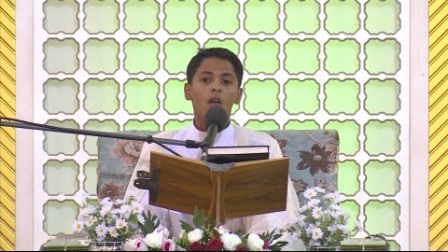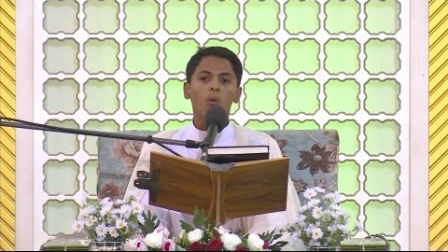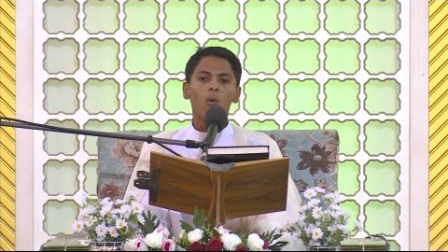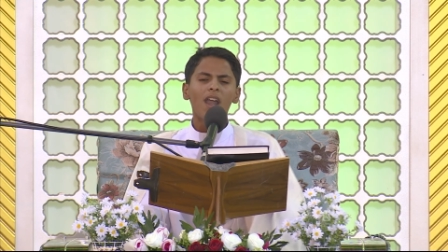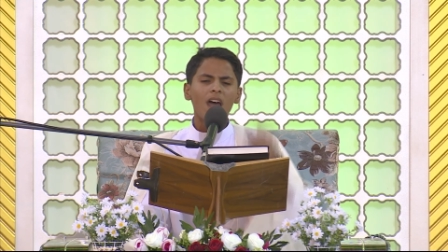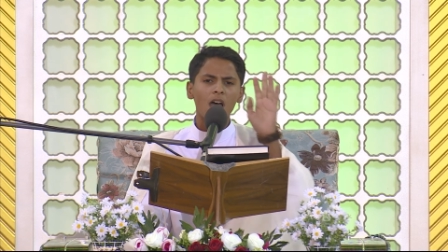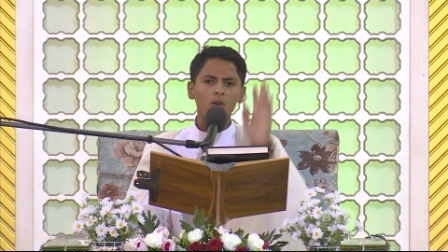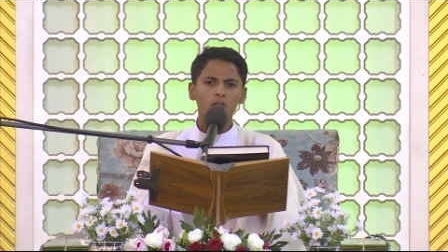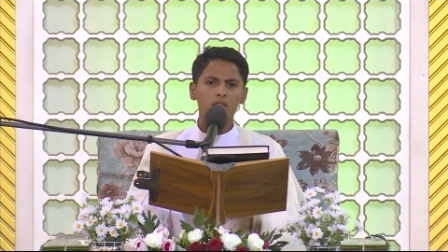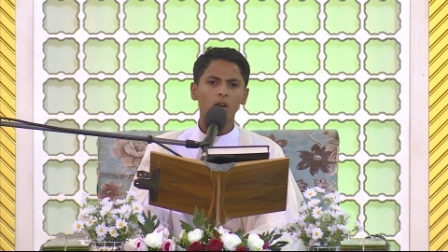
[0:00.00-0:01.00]
ولا
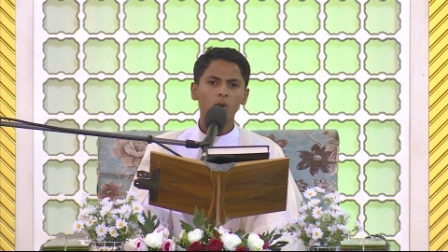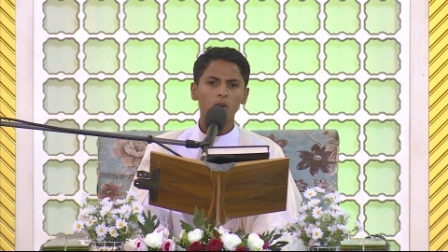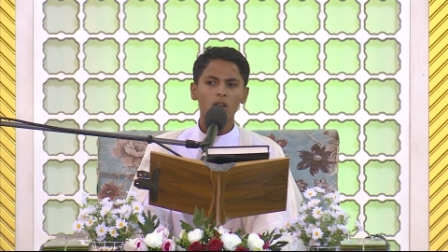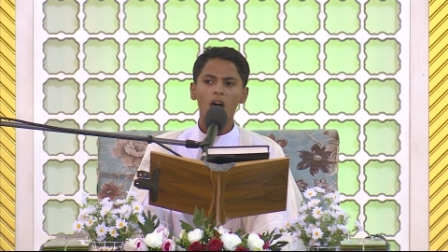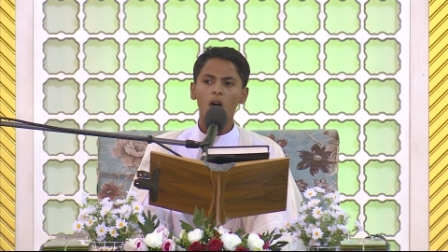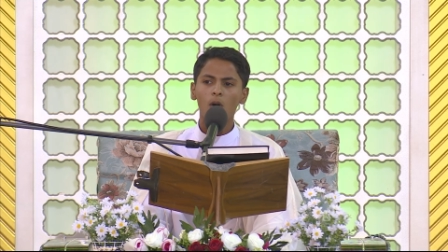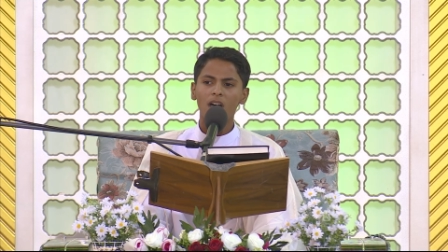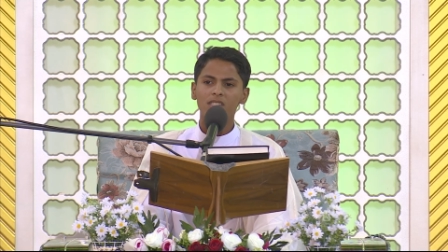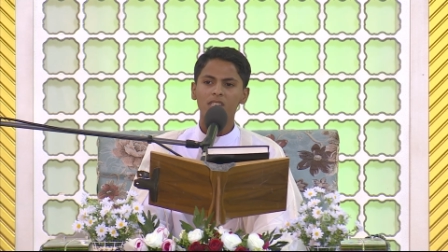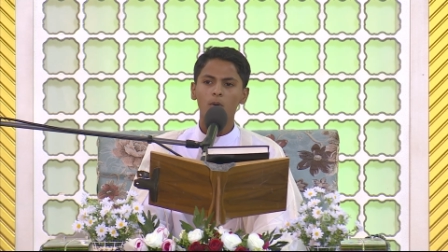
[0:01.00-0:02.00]
يذكر الله
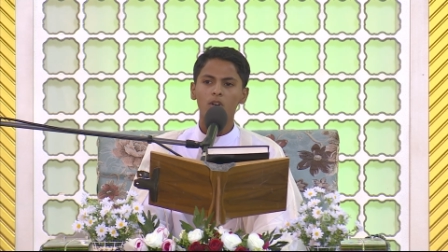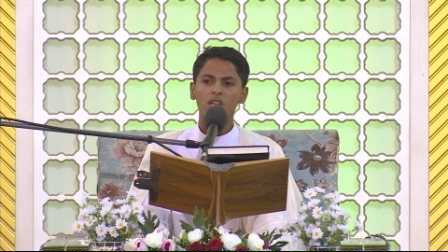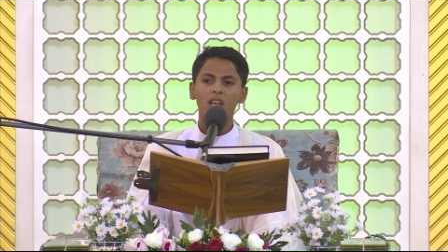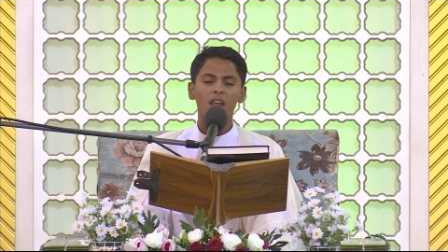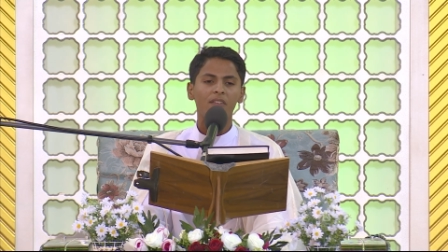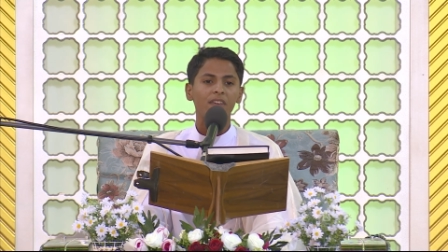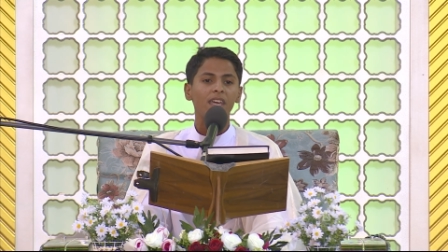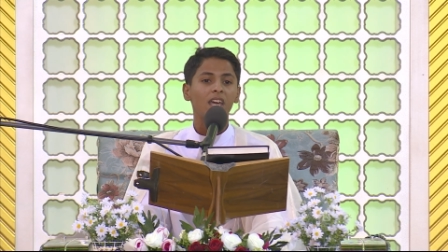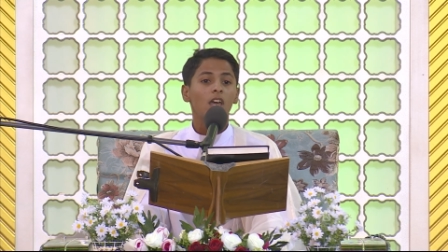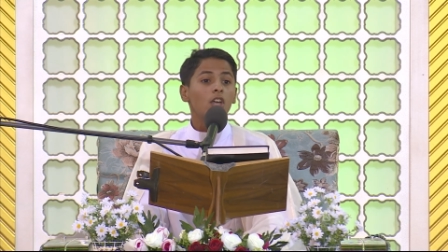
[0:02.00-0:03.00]
عز وجل
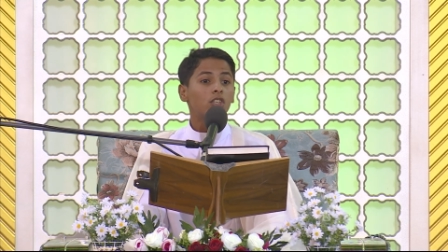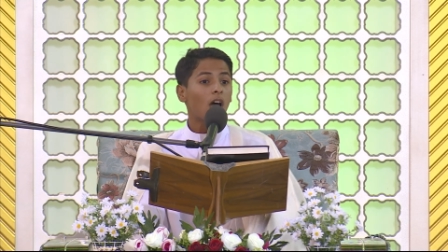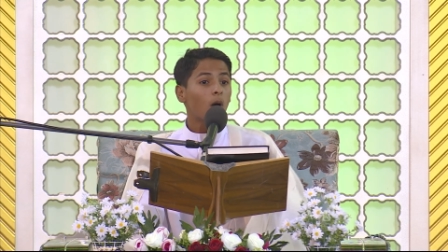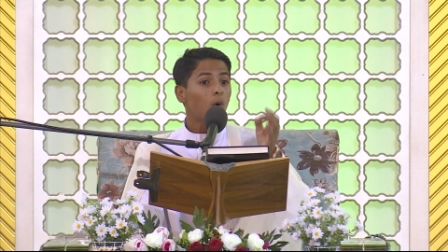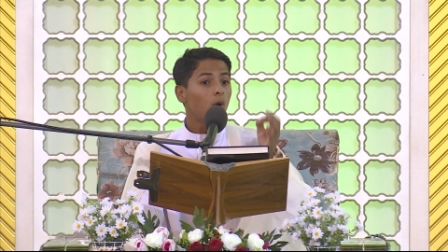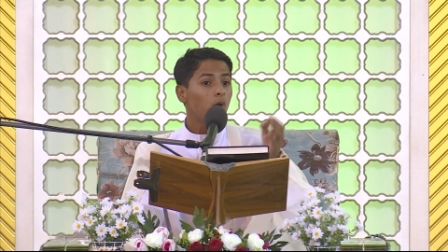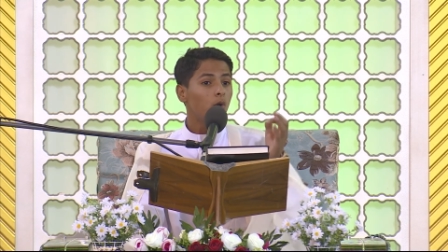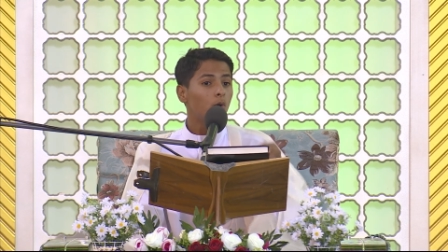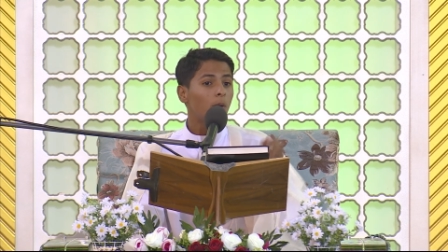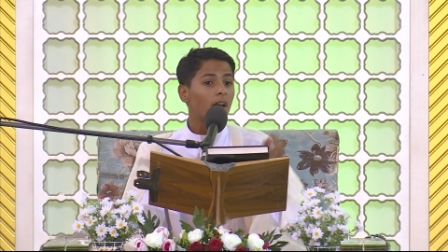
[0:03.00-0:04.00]
فيه
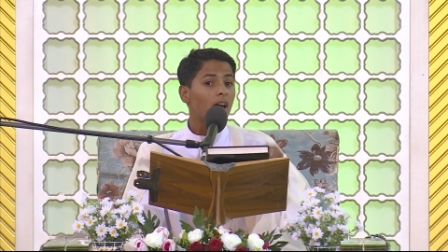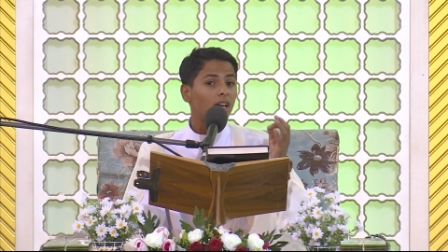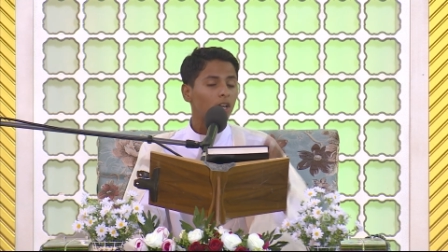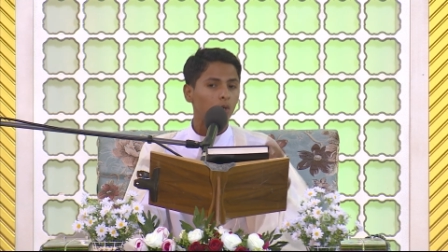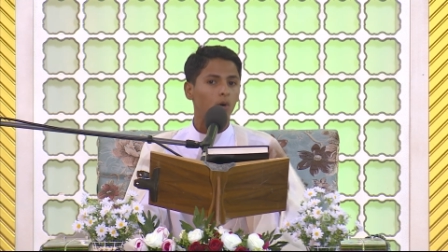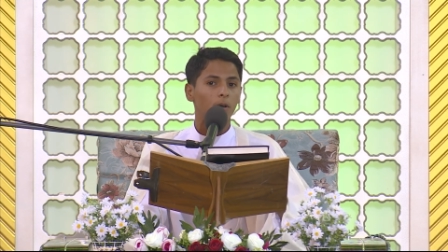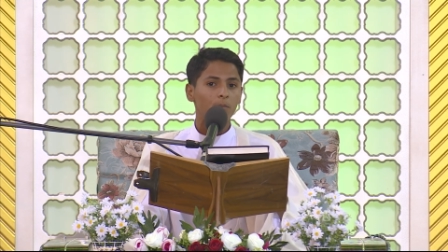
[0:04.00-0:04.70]
تقل بركته